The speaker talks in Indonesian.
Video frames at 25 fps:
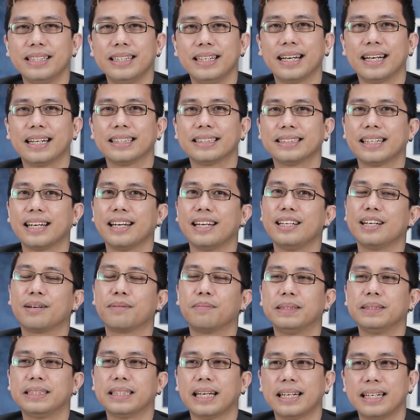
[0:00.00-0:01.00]
dia saya
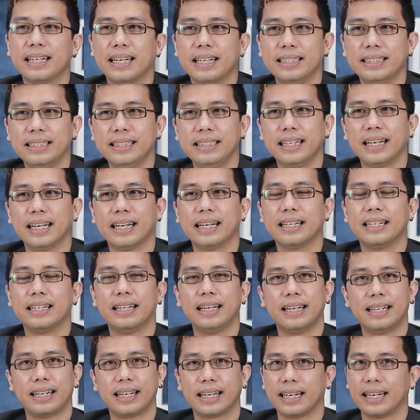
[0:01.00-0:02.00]
ajak bercanda dia
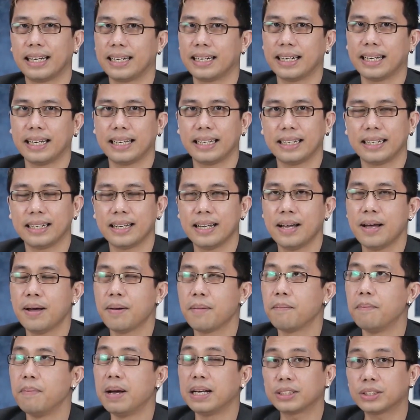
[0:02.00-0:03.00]
dan yang lain-lain
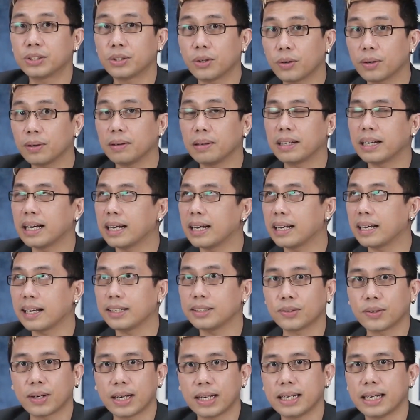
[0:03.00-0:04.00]
besok
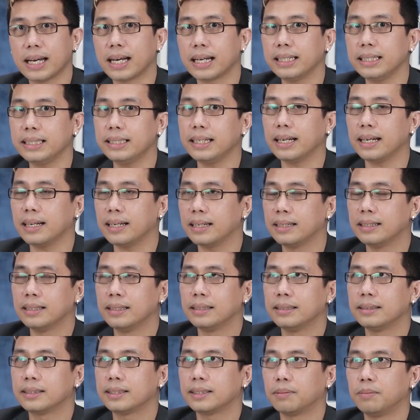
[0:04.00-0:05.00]
keesokan harinya
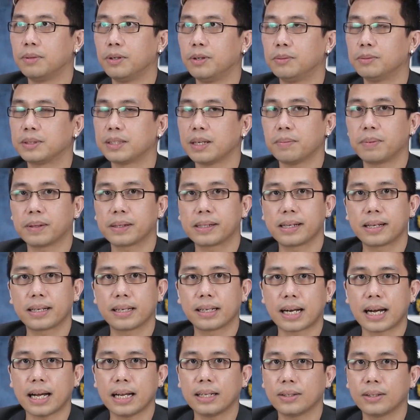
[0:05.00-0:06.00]
sebelum saya pergi
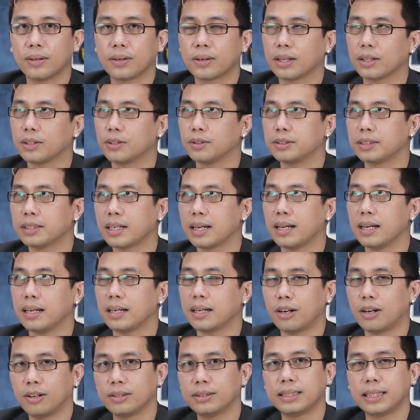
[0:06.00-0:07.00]
ke kantor atau
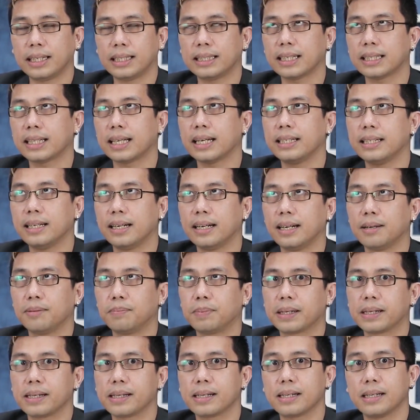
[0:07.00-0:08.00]
saya kalau cerita tadi
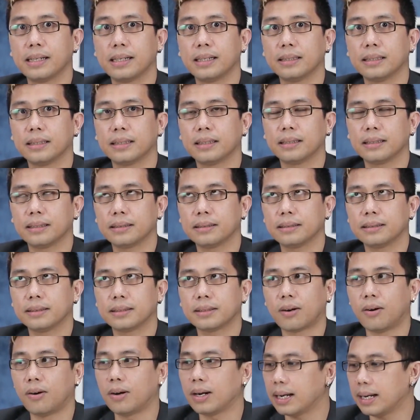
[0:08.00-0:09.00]
adalah pergi ke
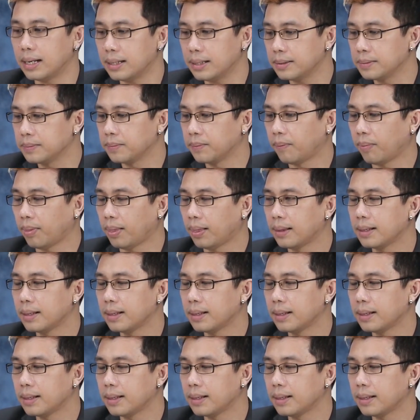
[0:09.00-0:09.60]
sekolah